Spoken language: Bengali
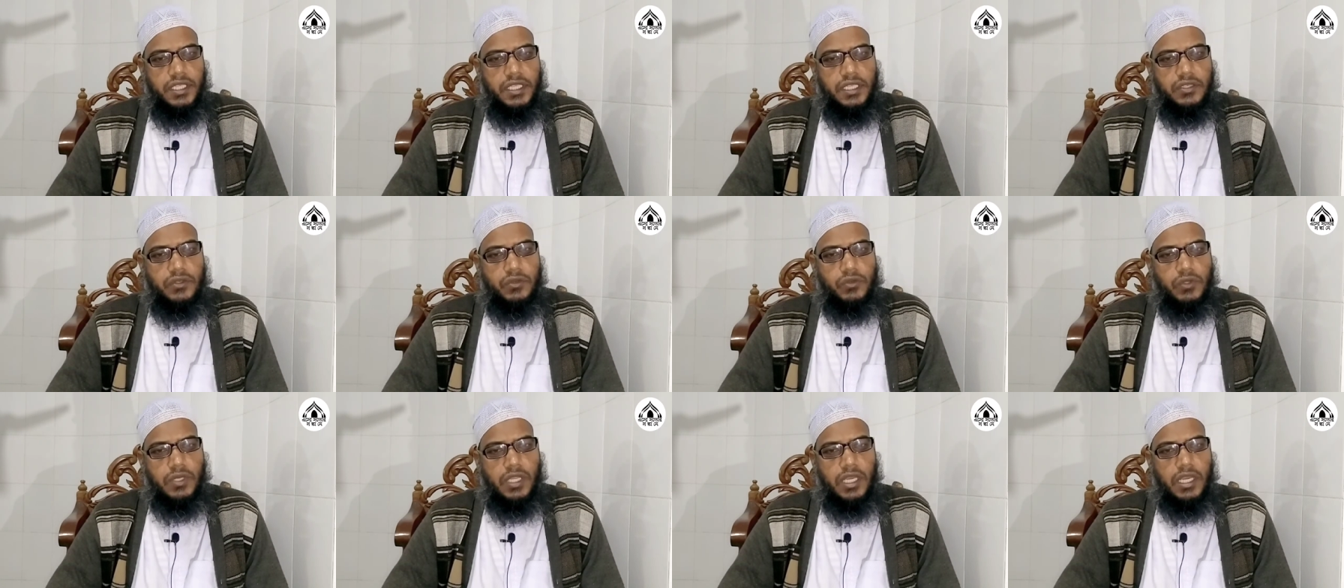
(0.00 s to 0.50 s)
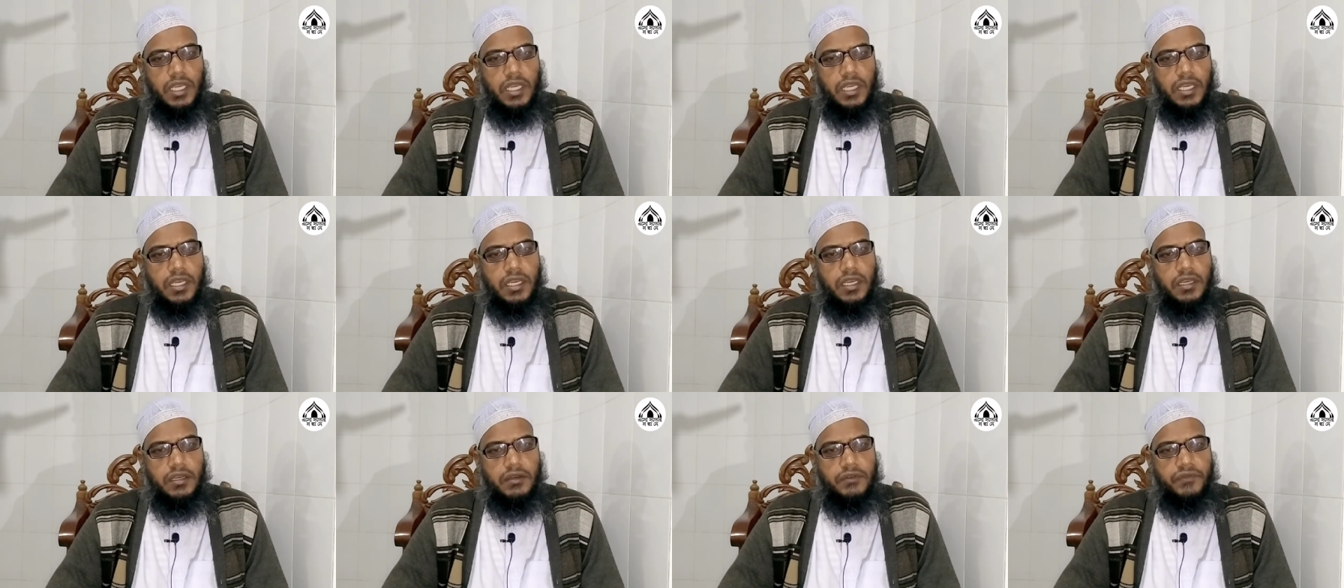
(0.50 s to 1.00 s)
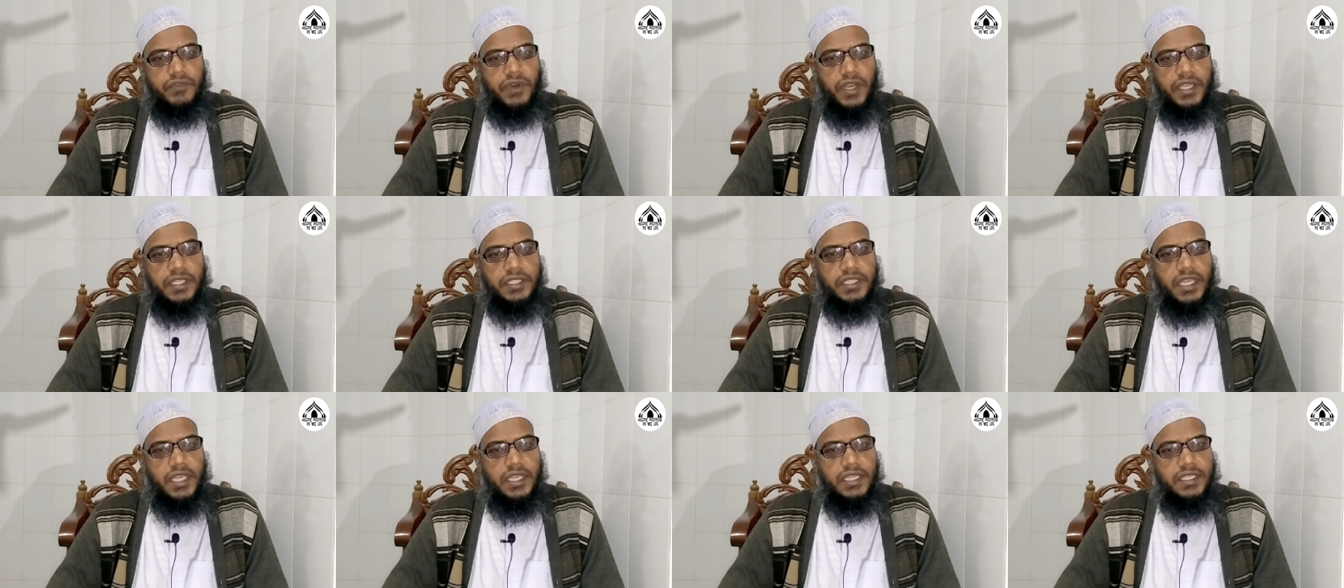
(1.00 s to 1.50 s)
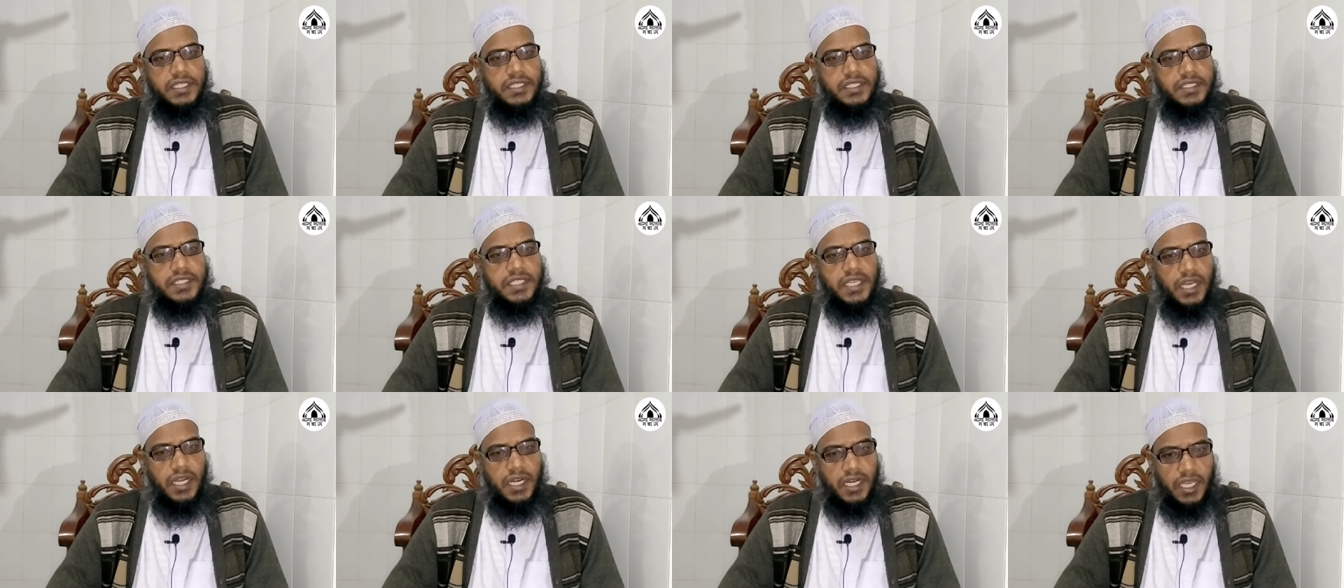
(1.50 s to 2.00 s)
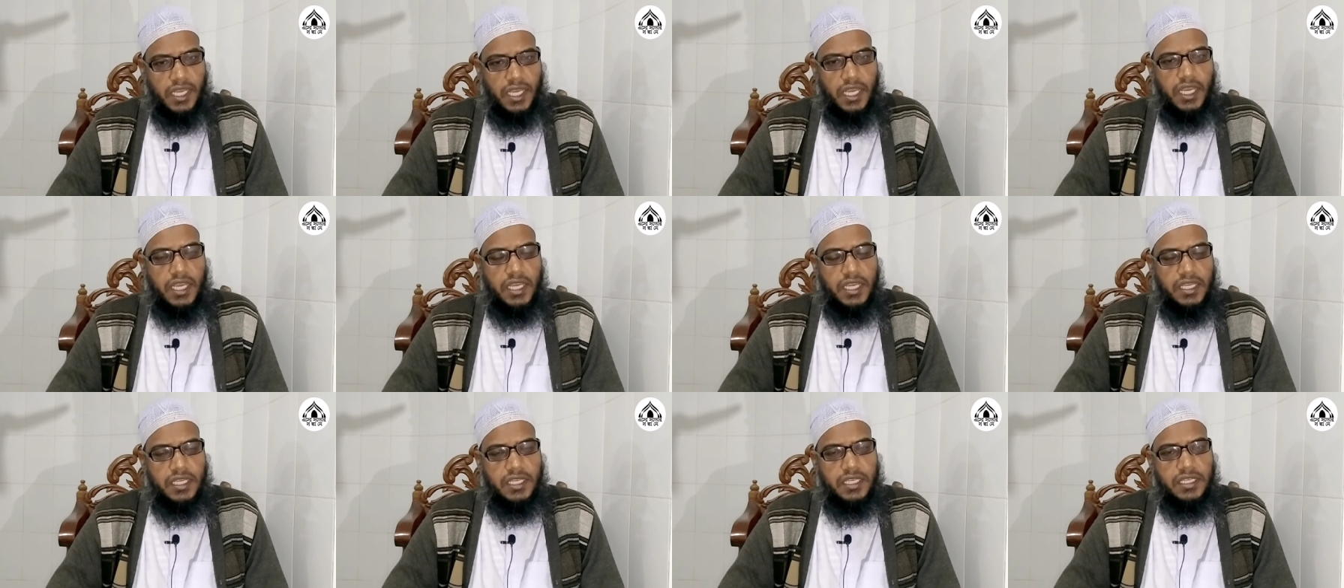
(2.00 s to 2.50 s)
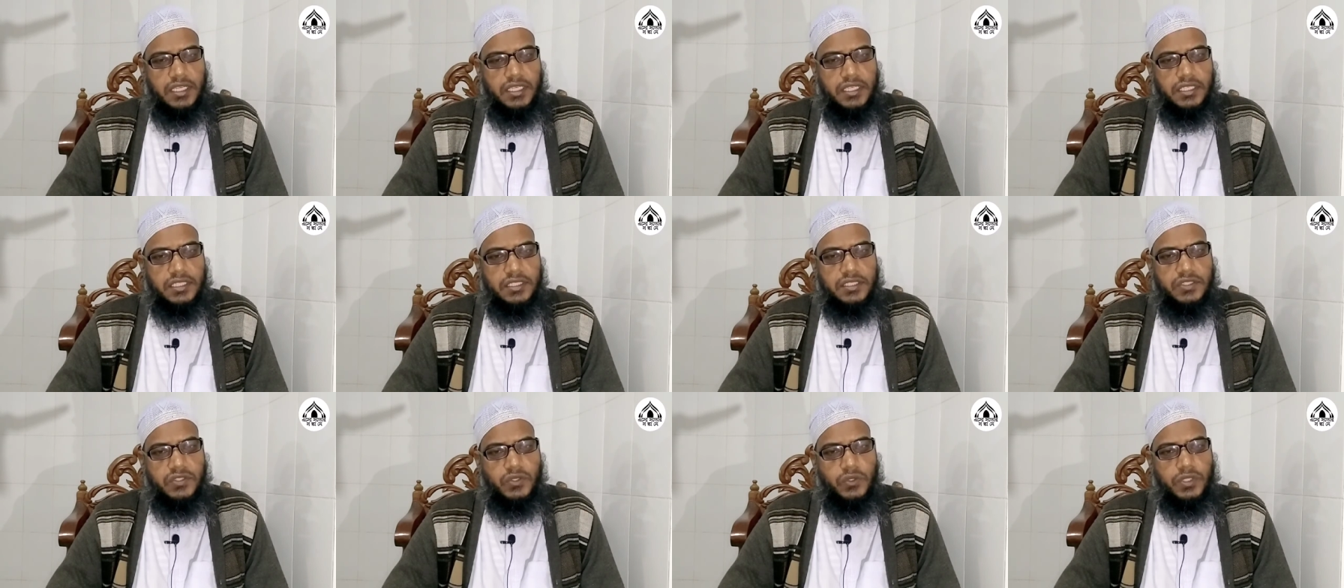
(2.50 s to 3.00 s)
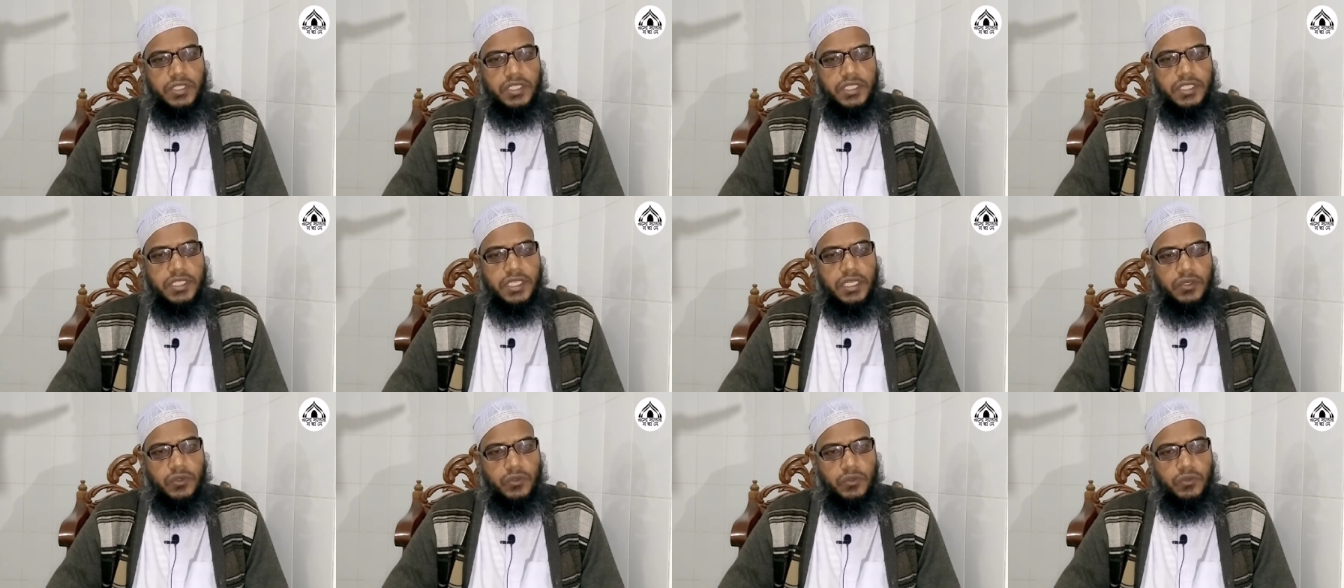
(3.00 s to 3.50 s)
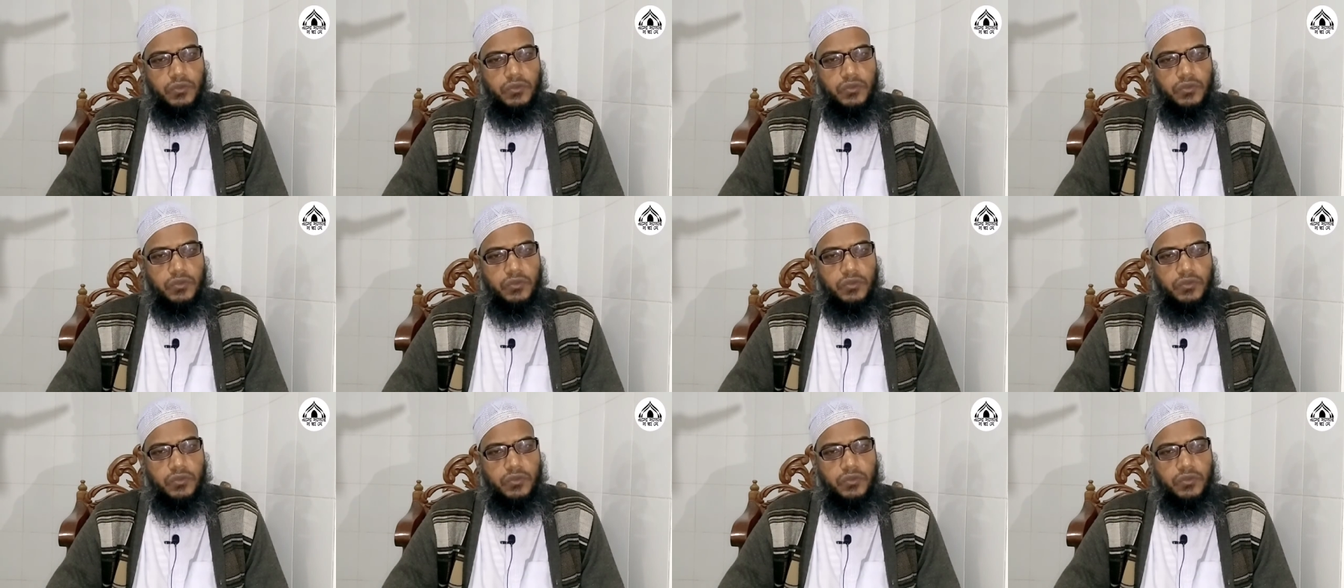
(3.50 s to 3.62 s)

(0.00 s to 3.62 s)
এগুলা ফায়দাহীন ছাড়া যদি কেউ